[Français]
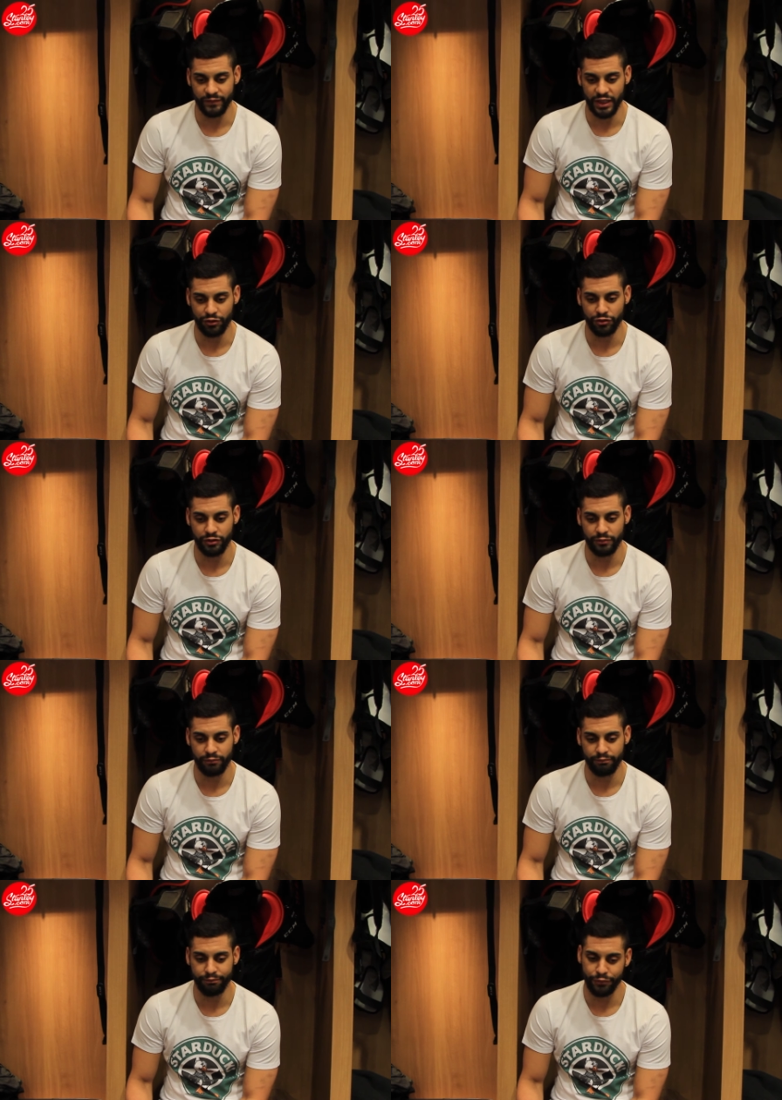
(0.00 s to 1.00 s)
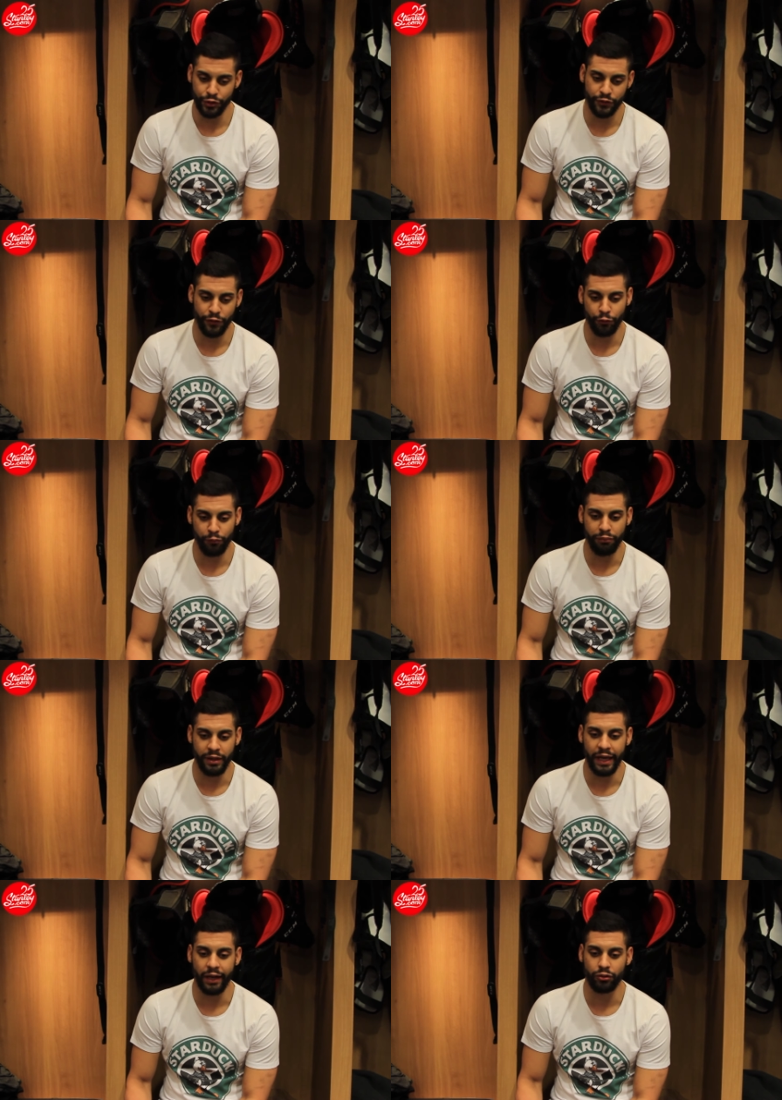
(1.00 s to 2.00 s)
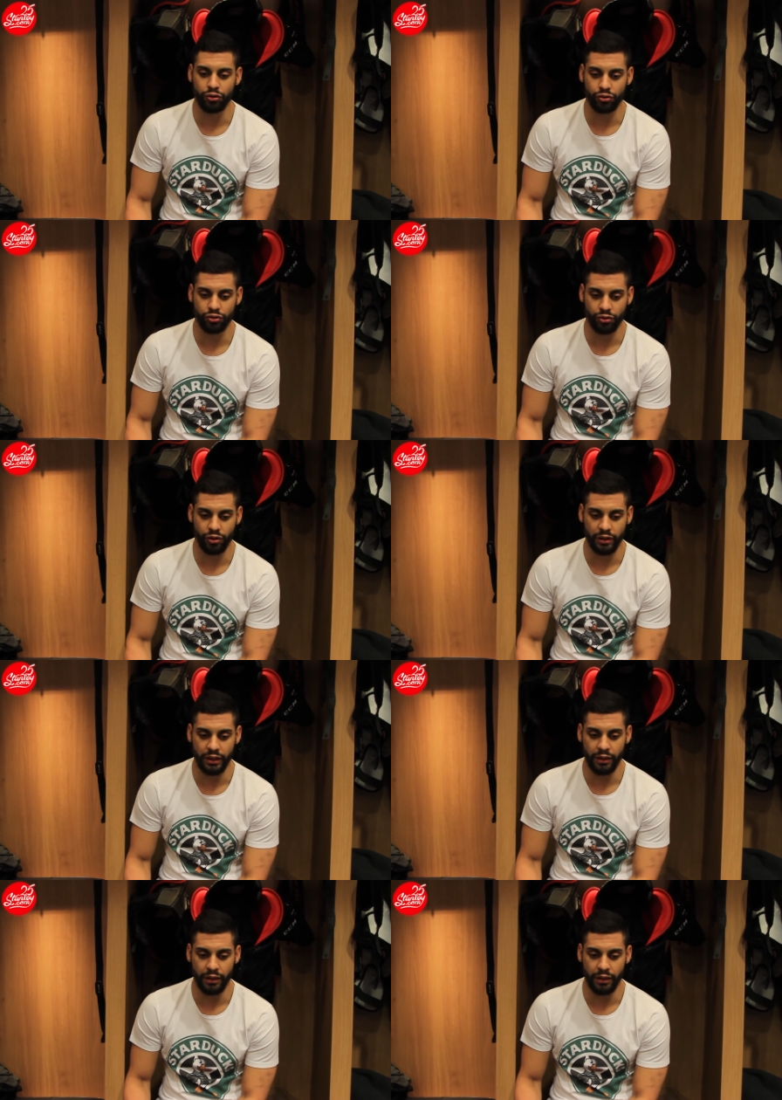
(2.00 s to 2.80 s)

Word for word: ça a juste plus fait du bien qu'autre chose que notre